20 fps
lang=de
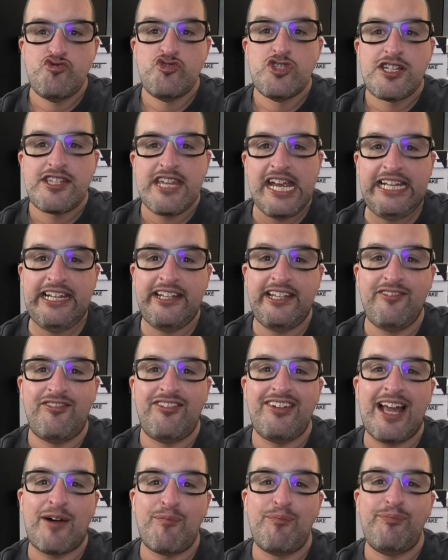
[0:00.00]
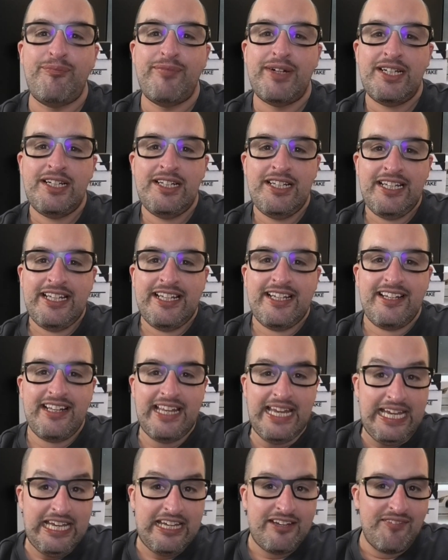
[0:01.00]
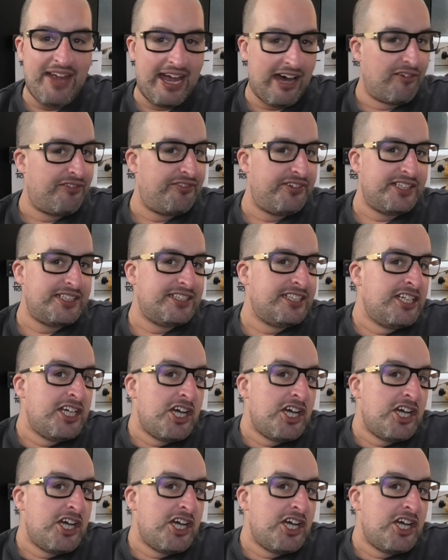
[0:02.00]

Seht ihr die Flammen? die ich werfe.